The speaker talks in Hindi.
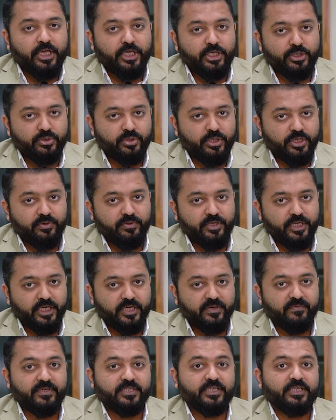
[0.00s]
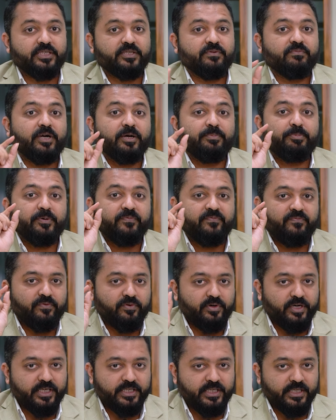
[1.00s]
इंजरी होने की वजह से वहां पे
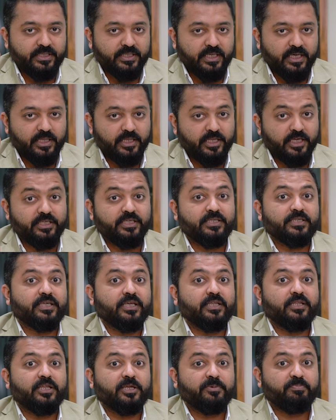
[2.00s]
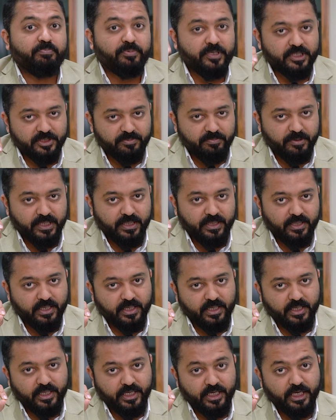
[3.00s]
फोड़े जैसा आता है जिसके अंदर पस
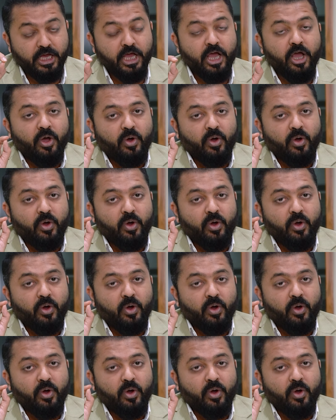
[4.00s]
बनता है